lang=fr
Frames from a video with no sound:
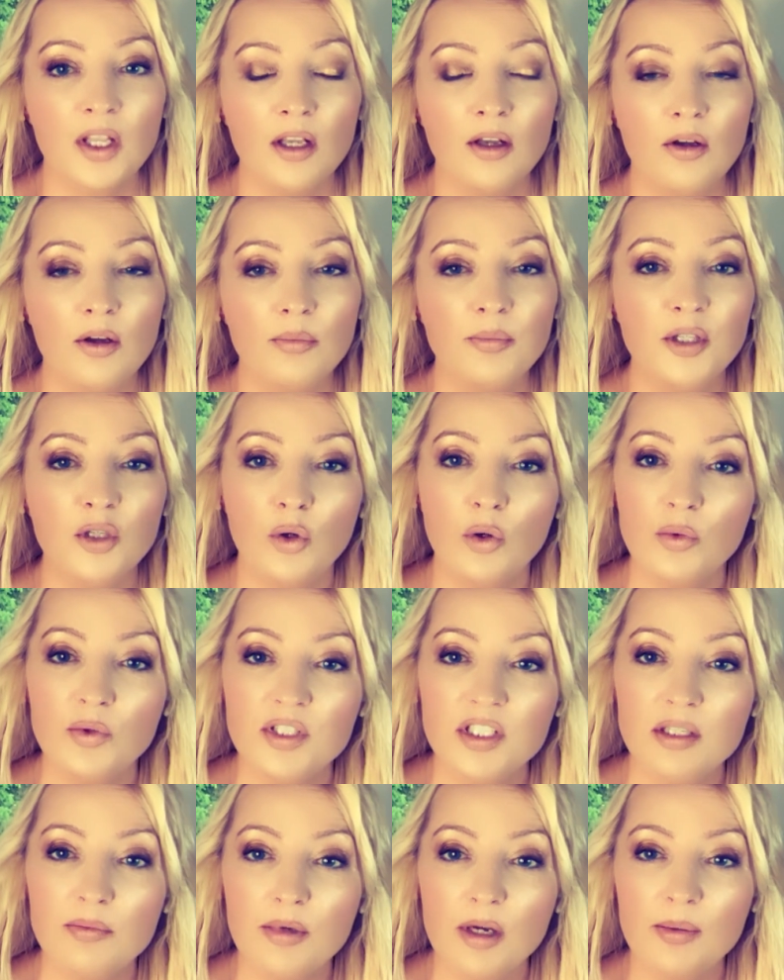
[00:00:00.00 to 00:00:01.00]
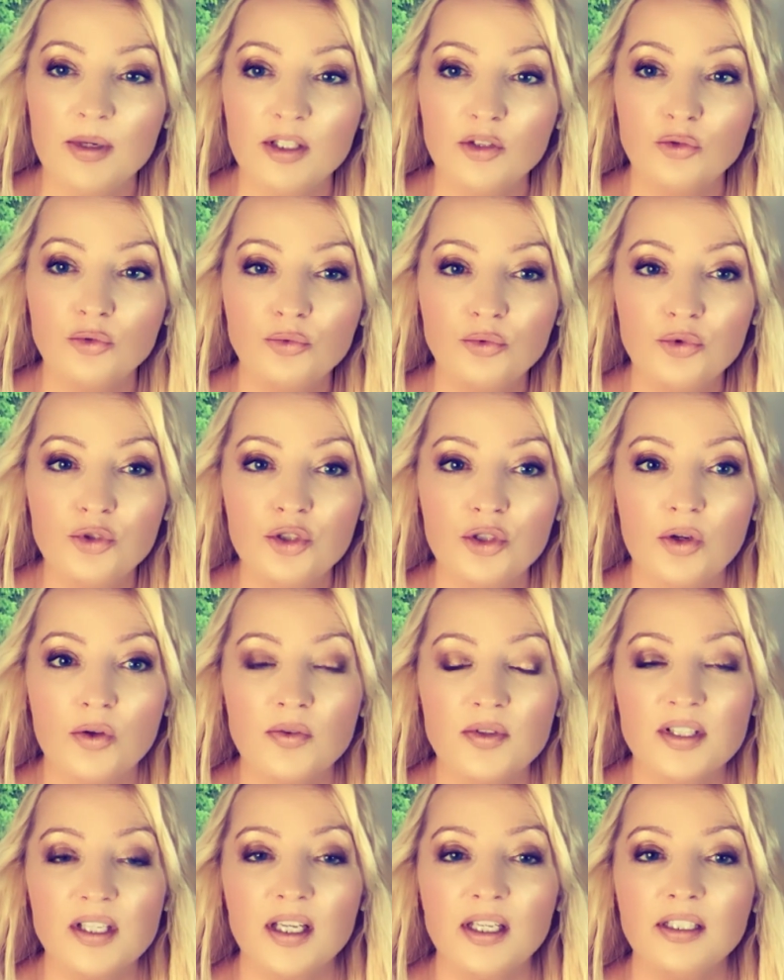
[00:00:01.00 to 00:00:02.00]
Euh, mais il y aura aussi pas mal de coups de
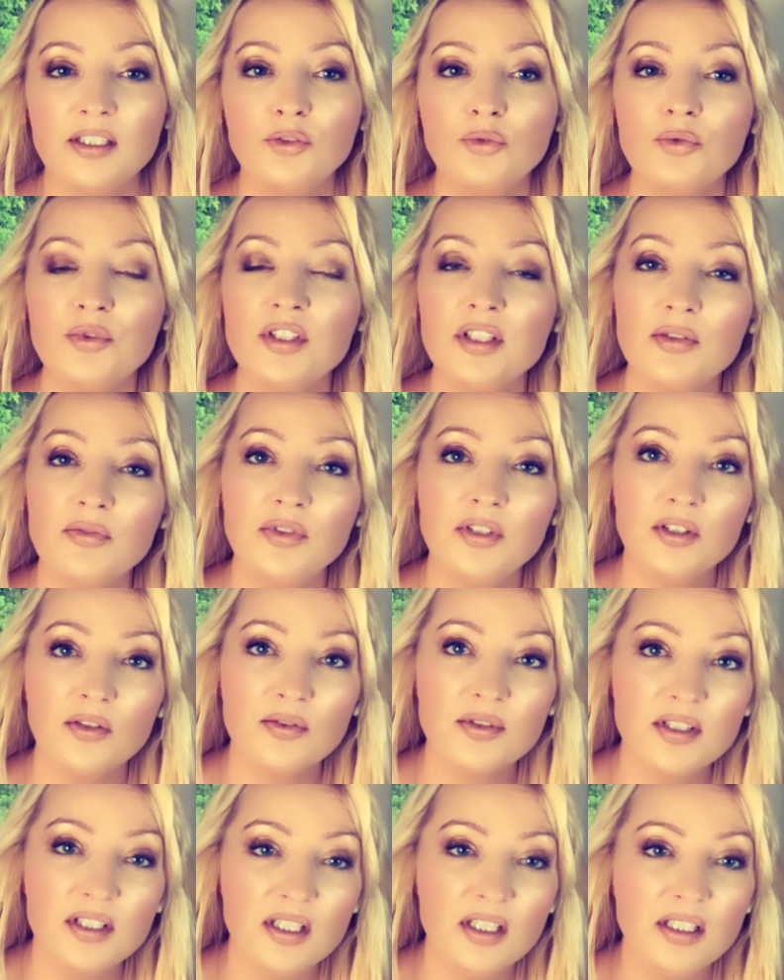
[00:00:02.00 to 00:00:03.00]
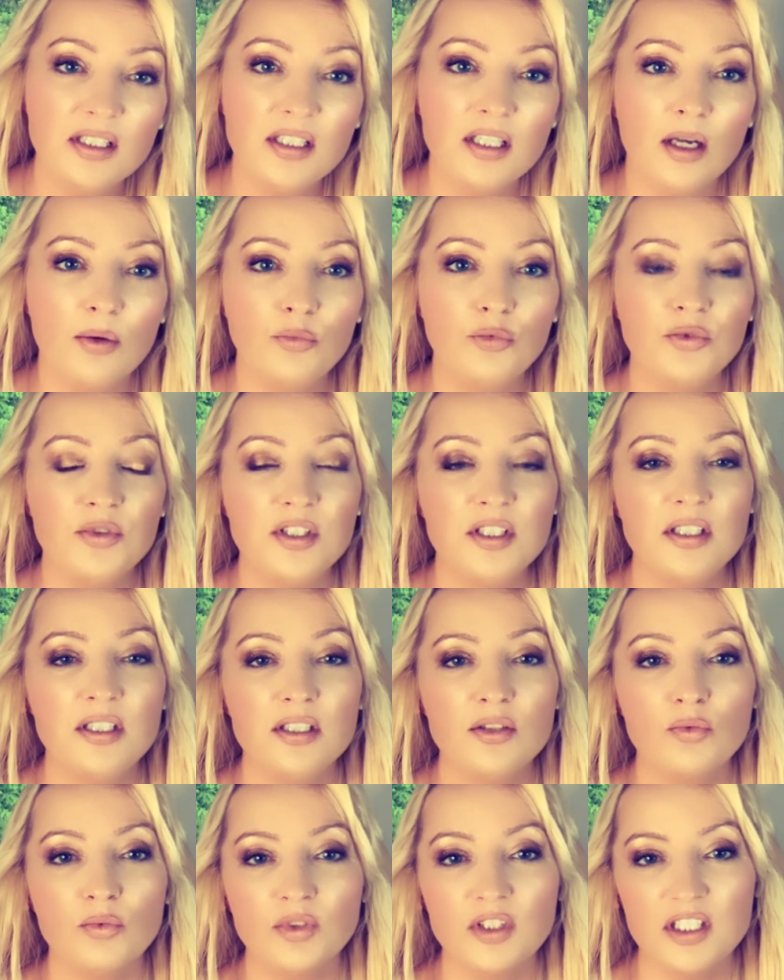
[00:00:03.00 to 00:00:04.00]
chance, hein, des dossiers financiers qui
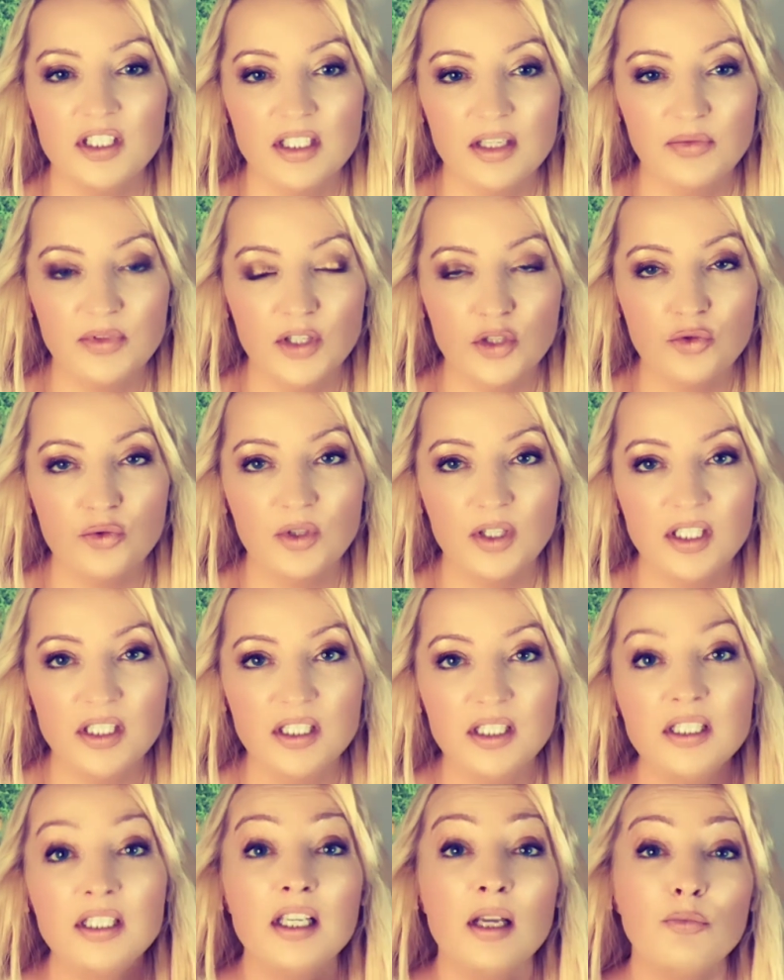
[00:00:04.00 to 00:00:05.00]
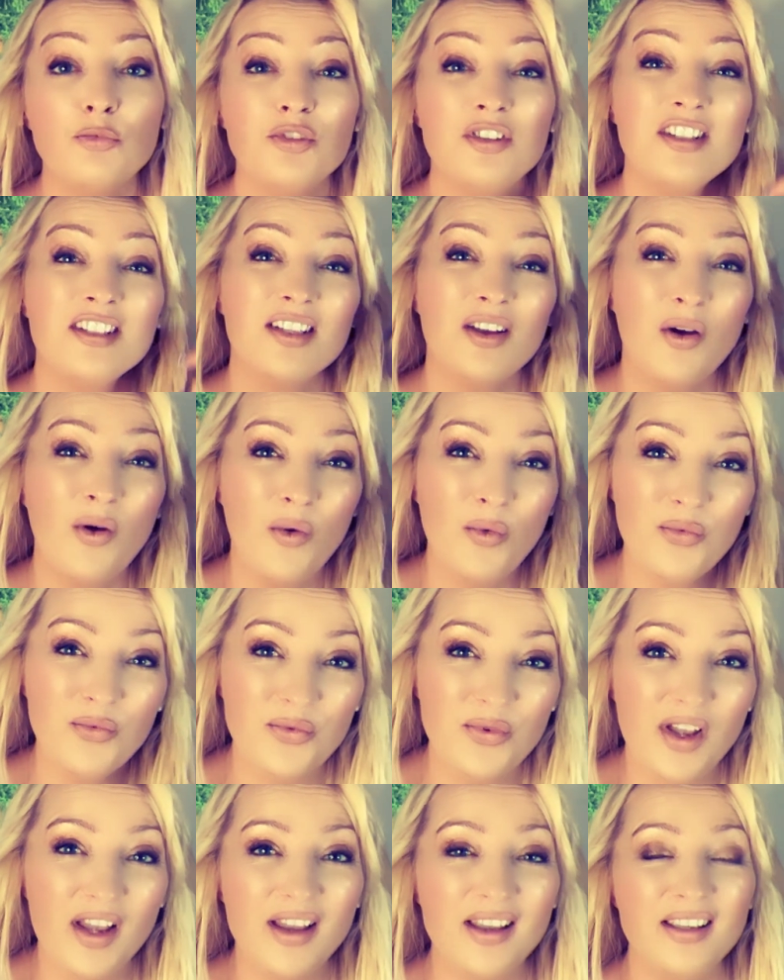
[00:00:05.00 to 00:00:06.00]
aboutissent, donc des affaires juridiques qui aboutissent
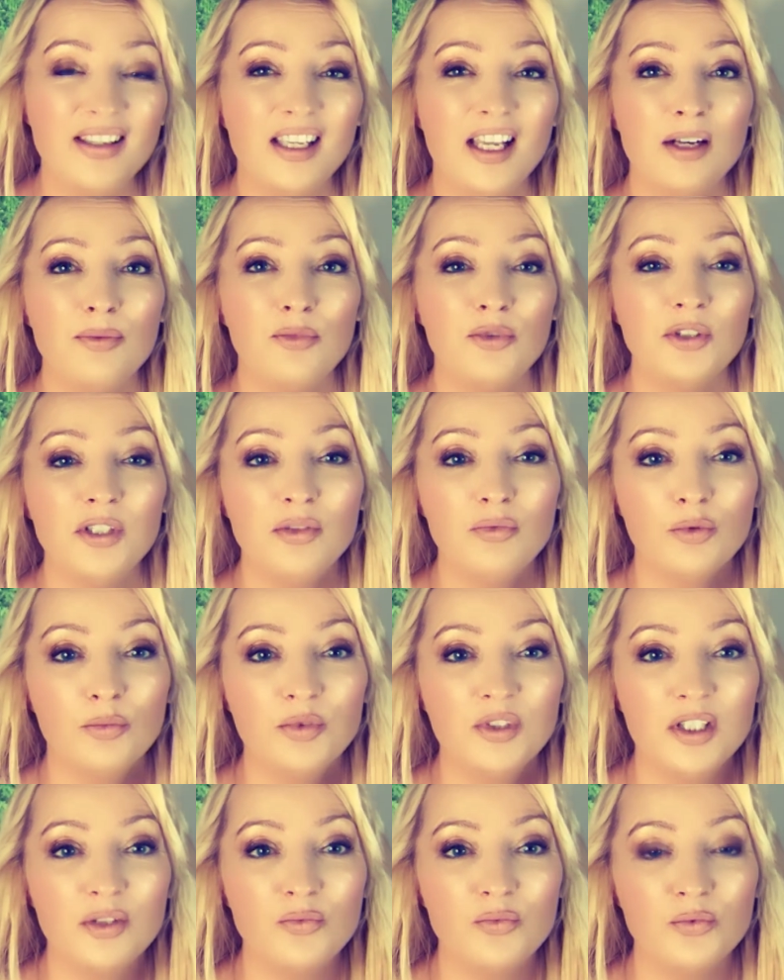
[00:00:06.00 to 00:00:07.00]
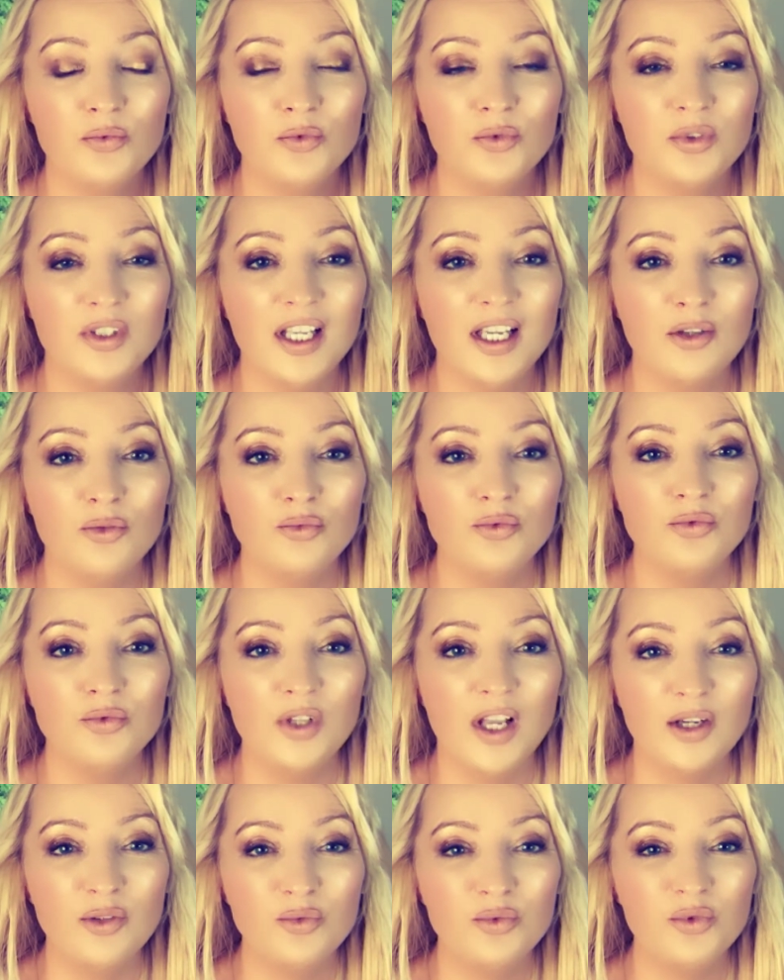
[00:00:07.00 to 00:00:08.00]
enfin également, qui vont peut-être vous donner un, coup,
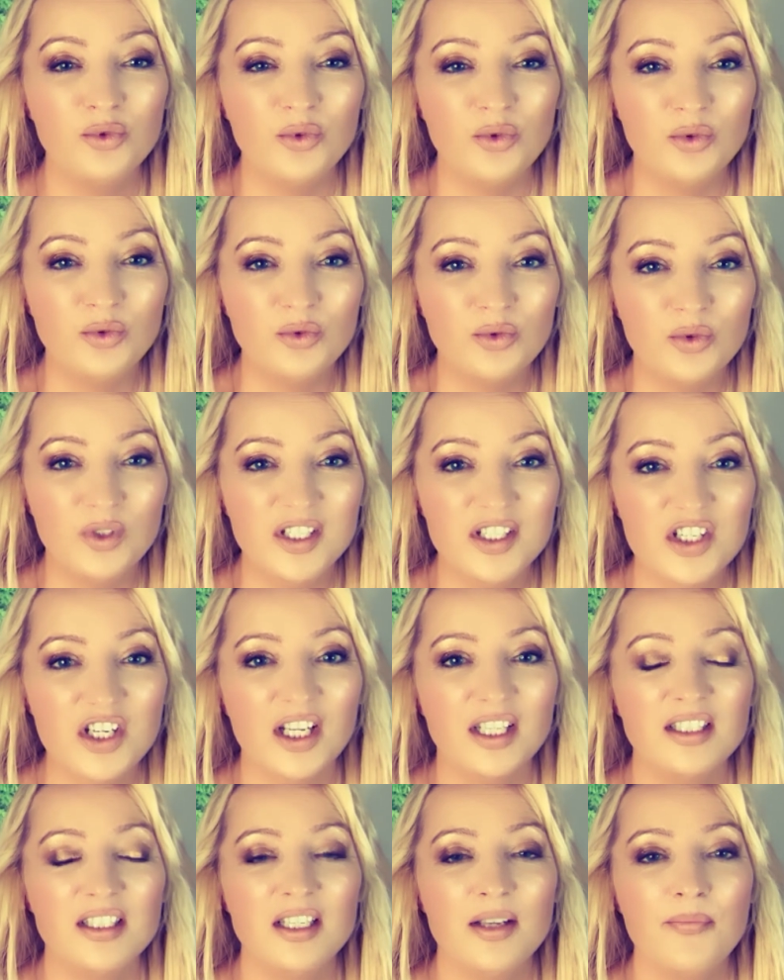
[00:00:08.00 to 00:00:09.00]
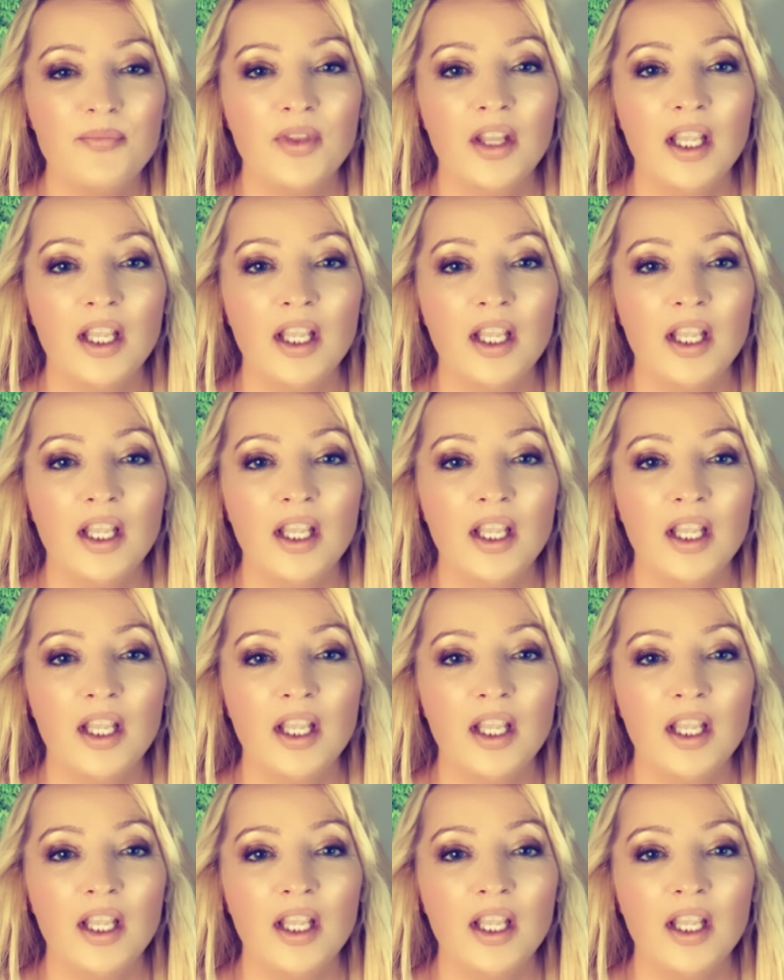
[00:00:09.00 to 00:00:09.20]
un goût de, de, légèreté.